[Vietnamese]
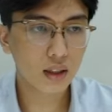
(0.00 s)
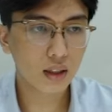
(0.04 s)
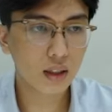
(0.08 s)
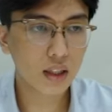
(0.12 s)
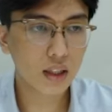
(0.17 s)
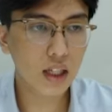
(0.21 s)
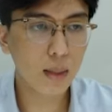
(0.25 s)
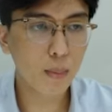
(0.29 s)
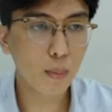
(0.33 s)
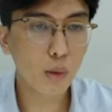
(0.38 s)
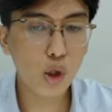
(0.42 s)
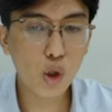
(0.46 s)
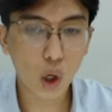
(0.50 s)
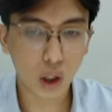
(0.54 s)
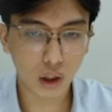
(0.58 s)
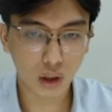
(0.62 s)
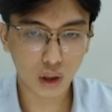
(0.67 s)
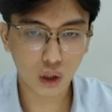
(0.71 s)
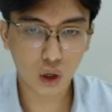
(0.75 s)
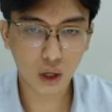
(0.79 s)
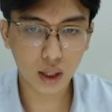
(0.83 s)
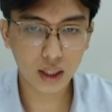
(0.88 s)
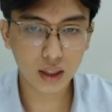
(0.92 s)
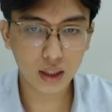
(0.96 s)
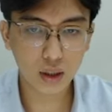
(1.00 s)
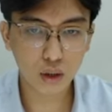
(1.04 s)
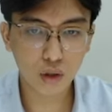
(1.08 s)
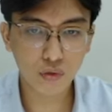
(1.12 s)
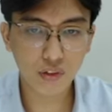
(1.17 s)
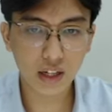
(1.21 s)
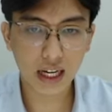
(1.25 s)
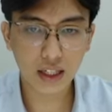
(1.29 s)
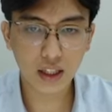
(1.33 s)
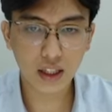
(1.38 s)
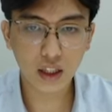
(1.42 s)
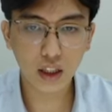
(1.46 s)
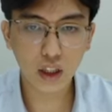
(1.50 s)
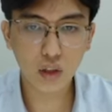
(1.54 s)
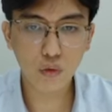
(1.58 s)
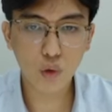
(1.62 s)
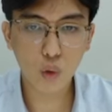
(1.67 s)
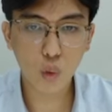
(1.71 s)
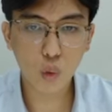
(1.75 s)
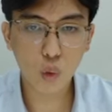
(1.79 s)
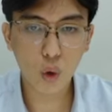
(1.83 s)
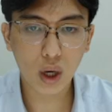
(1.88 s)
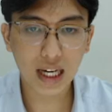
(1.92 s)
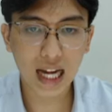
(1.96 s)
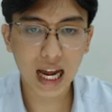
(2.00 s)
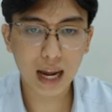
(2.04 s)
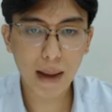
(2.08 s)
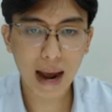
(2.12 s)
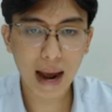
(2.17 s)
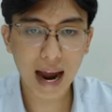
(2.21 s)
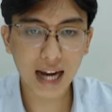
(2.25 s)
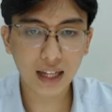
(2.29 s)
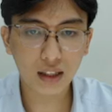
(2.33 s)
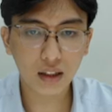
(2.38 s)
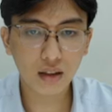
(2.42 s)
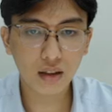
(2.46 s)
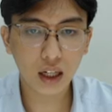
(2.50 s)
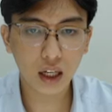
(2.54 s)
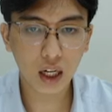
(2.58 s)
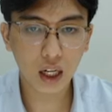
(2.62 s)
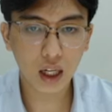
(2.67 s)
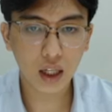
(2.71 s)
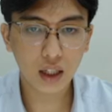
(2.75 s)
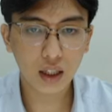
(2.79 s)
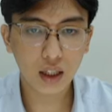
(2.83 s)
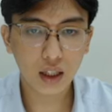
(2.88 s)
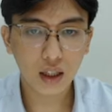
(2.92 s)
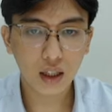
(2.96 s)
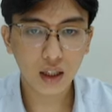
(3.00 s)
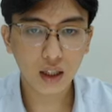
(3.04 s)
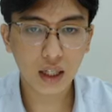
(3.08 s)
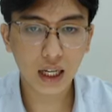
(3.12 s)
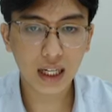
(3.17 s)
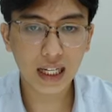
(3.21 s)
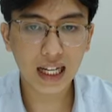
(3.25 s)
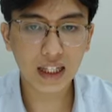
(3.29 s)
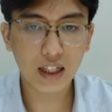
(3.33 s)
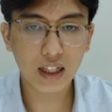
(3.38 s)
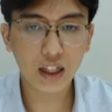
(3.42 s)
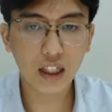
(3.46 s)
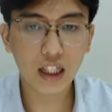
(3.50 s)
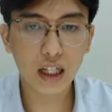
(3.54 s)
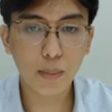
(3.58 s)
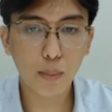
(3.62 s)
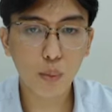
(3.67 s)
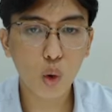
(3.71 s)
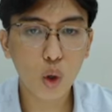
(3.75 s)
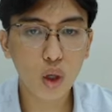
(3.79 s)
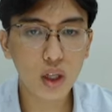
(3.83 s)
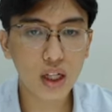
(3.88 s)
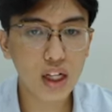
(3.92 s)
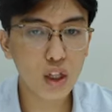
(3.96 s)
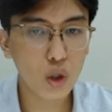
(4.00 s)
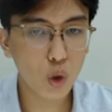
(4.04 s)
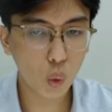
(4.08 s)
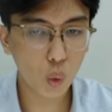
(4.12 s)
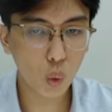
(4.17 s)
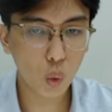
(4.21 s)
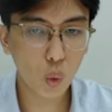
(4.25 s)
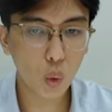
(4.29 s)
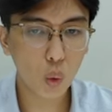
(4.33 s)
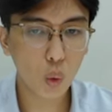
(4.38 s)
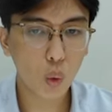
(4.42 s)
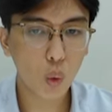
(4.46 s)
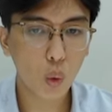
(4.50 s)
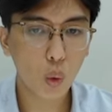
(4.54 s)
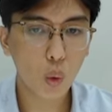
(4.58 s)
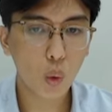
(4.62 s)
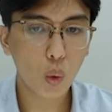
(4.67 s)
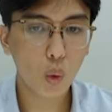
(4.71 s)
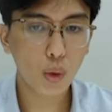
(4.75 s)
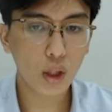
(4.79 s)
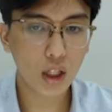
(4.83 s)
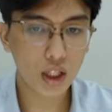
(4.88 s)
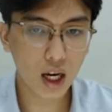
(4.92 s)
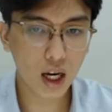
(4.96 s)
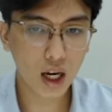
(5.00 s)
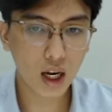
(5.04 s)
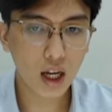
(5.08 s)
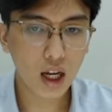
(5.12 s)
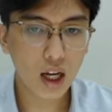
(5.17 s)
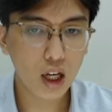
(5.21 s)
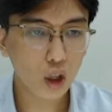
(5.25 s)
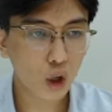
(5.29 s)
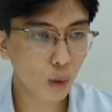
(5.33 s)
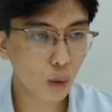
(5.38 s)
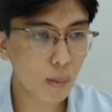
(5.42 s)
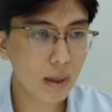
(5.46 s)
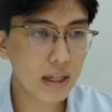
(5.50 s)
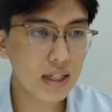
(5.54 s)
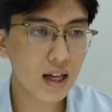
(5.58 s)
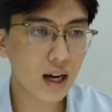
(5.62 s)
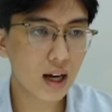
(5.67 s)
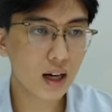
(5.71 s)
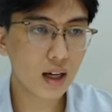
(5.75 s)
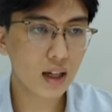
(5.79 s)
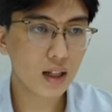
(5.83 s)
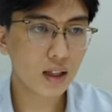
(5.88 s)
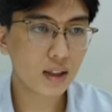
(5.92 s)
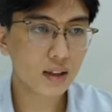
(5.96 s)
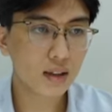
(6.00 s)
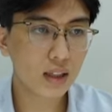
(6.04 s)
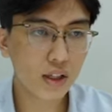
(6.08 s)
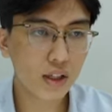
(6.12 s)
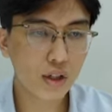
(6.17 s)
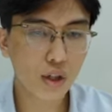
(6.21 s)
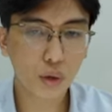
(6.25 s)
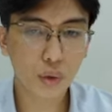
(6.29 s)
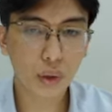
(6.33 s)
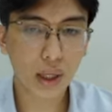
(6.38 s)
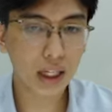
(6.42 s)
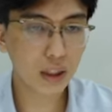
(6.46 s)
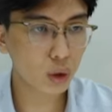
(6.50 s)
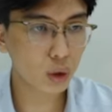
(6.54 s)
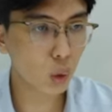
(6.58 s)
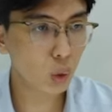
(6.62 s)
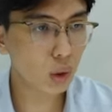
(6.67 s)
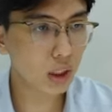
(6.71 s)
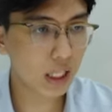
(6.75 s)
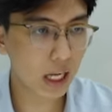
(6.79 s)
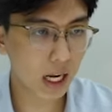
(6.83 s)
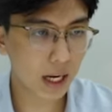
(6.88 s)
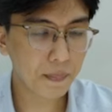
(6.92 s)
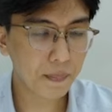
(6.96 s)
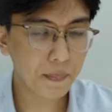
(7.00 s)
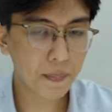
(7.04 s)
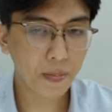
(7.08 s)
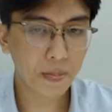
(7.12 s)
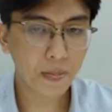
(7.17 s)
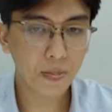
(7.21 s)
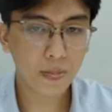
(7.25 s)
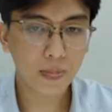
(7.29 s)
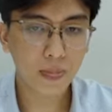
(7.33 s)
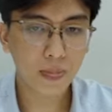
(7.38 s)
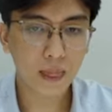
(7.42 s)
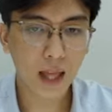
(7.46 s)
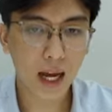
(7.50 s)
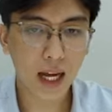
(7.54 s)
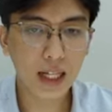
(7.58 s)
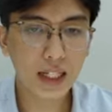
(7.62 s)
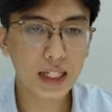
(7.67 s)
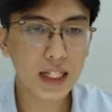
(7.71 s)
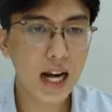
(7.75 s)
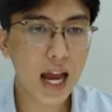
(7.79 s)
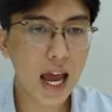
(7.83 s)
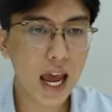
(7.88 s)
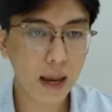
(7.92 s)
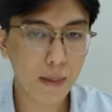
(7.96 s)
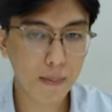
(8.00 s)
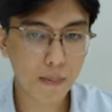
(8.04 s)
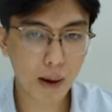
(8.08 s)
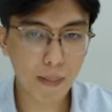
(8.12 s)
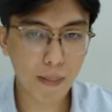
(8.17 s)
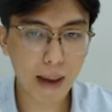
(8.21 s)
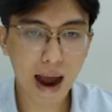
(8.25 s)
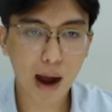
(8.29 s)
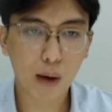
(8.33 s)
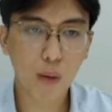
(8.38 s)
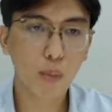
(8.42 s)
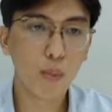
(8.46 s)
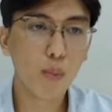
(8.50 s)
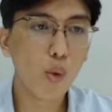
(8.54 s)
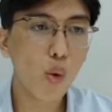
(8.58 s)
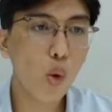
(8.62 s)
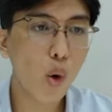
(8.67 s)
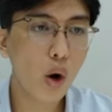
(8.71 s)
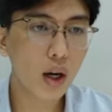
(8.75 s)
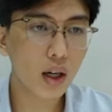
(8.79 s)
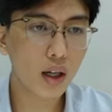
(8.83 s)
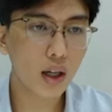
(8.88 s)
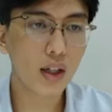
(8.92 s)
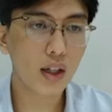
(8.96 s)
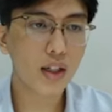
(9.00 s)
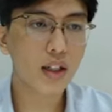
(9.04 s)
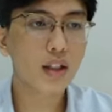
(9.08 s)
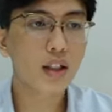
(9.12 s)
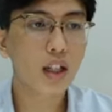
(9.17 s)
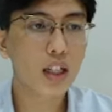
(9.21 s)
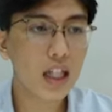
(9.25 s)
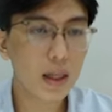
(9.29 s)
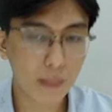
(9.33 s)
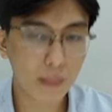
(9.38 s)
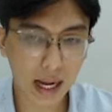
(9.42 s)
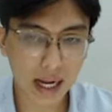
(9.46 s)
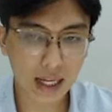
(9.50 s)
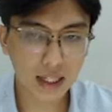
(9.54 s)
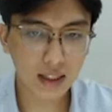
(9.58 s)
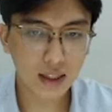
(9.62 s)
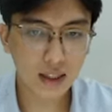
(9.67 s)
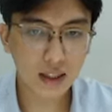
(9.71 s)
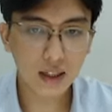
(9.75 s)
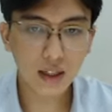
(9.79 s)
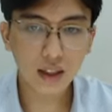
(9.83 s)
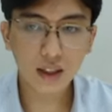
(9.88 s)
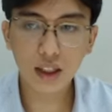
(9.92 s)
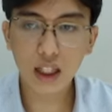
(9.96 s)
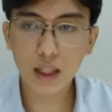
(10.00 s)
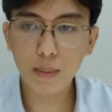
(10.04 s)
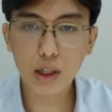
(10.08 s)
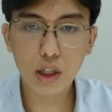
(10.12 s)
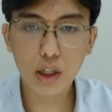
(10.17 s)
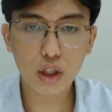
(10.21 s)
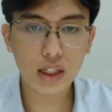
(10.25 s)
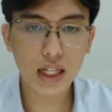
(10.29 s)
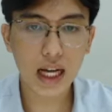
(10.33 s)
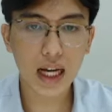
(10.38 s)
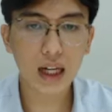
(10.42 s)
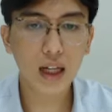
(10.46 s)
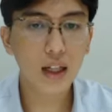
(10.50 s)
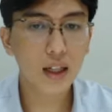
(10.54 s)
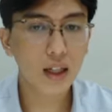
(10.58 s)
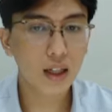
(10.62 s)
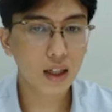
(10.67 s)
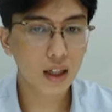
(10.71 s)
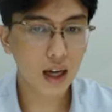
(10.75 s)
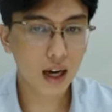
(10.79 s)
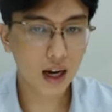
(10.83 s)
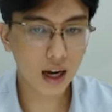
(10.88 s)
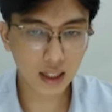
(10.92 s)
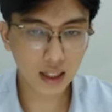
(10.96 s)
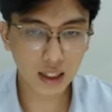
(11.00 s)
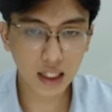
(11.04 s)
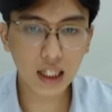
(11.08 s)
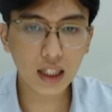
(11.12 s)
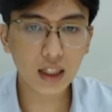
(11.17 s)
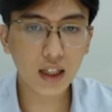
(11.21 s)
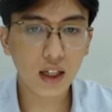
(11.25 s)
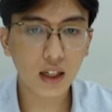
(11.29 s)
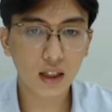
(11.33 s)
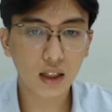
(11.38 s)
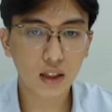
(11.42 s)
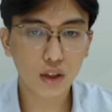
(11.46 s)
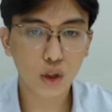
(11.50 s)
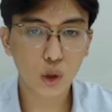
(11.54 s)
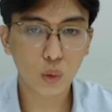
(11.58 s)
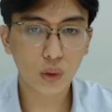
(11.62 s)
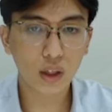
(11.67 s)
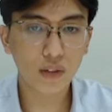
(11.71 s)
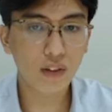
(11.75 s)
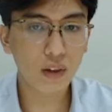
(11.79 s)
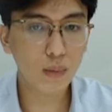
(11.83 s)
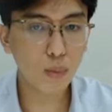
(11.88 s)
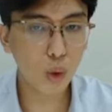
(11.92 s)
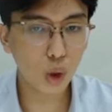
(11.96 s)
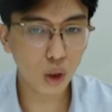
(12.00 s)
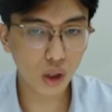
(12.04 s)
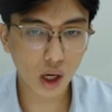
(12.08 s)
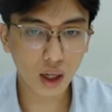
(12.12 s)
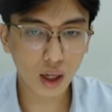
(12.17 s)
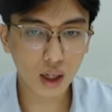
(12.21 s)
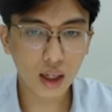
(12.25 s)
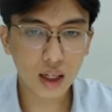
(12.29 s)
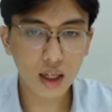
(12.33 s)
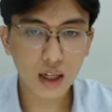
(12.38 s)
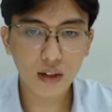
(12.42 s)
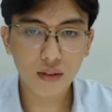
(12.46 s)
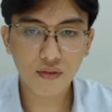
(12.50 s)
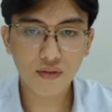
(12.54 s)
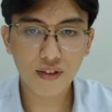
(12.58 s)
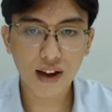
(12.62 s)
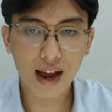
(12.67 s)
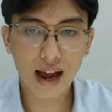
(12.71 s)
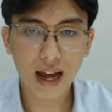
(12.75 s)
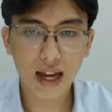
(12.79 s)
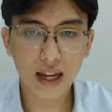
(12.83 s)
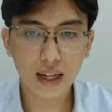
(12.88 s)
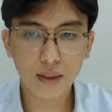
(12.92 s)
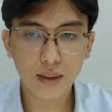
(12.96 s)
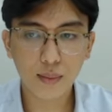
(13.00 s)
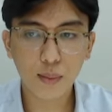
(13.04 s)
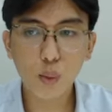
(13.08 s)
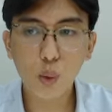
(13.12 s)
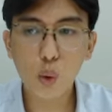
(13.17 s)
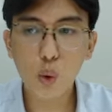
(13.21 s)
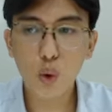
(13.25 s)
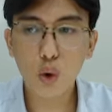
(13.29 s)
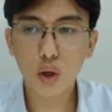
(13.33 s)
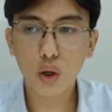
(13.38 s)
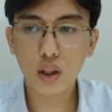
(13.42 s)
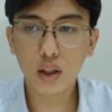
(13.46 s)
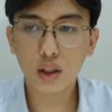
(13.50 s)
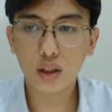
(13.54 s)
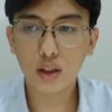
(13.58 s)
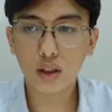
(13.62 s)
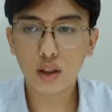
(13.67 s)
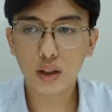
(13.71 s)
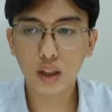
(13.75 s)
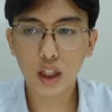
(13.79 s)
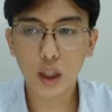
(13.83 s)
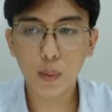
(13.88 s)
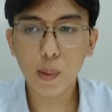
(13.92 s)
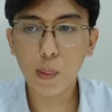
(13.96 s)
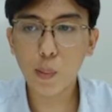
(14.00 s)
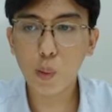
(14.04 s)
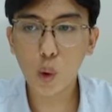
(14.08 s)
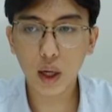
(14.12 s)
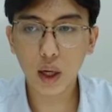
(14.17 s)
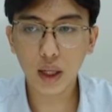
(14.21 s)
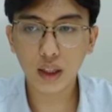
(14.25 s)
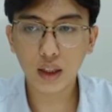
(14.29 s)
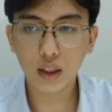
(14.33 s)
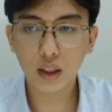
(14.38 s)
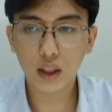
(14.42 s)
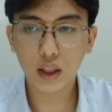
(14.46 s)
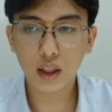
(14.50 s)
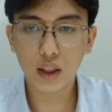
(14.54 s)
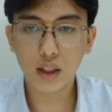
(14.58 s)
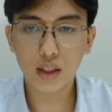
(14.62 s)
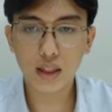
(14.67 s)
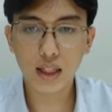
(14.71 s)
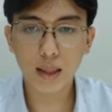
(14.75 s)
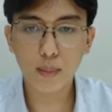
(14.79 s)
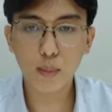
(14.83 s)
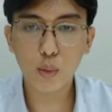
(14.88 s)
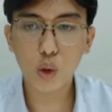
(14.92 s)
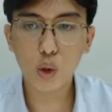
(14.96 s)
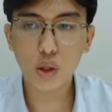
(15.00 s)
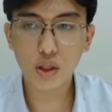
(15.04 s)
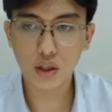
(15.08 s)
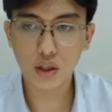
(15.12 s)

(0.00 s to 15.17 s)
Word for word: điểm mua chuẩn của nó ấy, nó phải là những cái vùng quanh 23 24 này này. Đấy là những cái điểm mua khi rũ. Được chưa? Còn bây giờ thị trường nó đang tốt thế này đấy để mà bảo mua ở những thời điểm này thì mình cho rằng HSG chúng ta vẫn mua được và mua nếu mà mua thì sẽ mua